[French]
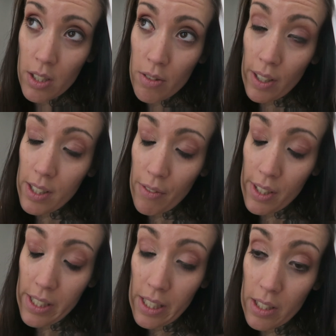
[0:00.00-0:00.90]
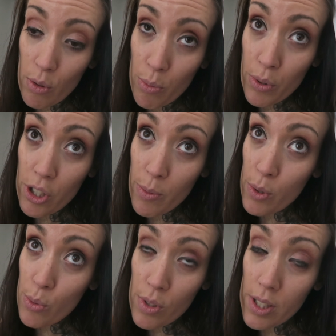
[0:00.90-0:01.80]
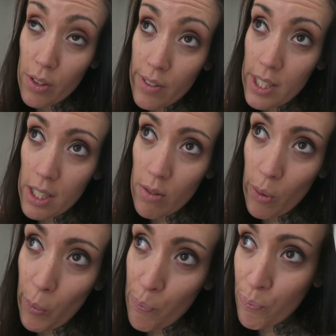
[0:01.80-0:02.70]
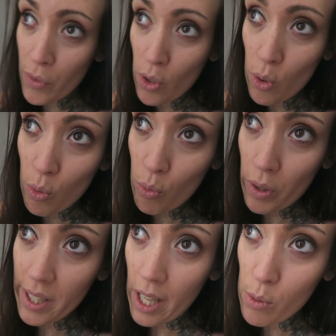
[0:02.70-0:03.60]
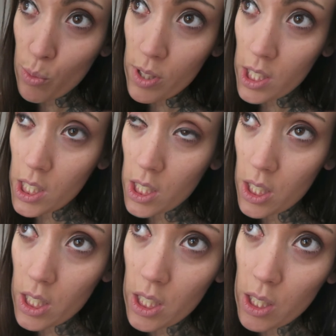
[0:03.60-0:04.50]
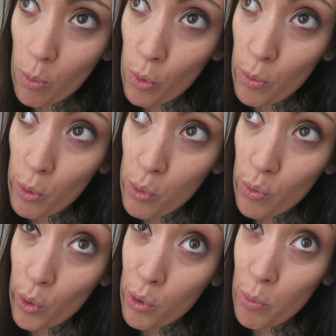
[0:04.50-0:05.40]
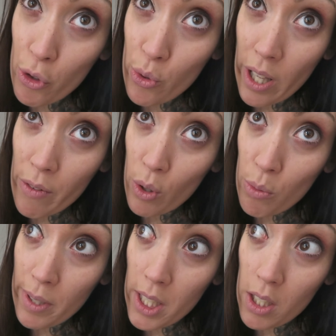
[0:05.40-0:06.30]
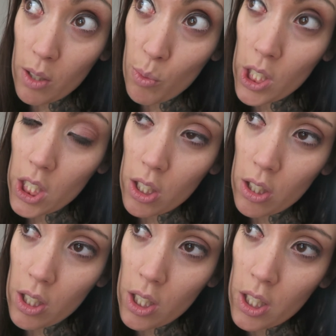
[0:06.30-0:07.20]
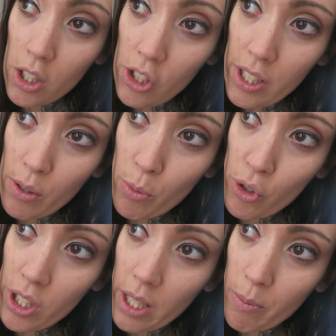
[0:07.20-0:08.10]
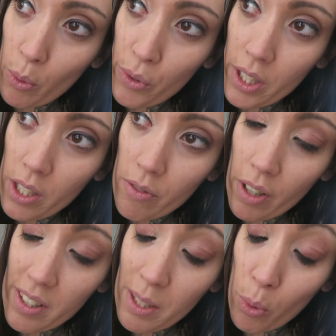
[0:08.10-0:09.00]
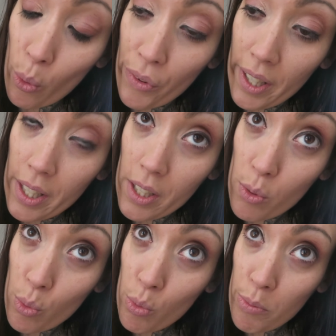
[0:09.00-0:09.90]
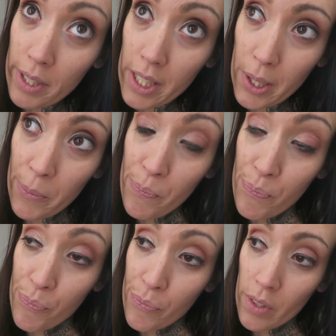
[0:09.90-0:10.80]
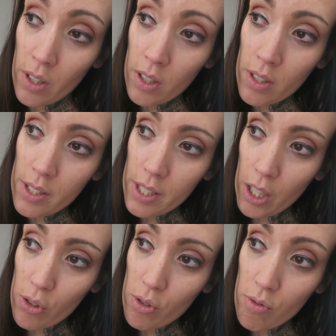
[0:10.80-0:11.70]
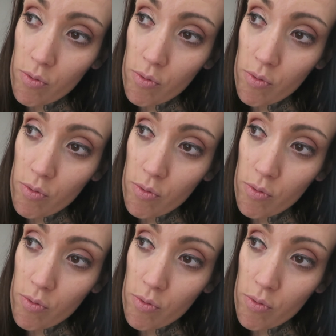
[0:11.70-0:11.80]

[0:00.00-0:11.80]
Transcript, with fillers: Enfin, ça fait des années depuis que j'ai mes soucis tentés. Euh, on voit qu'il y a un souci et on me demande souvent tu manges de la viande Ben oui, j'essaie de manger de la protéine, enfin des protéines et tout, mais ça je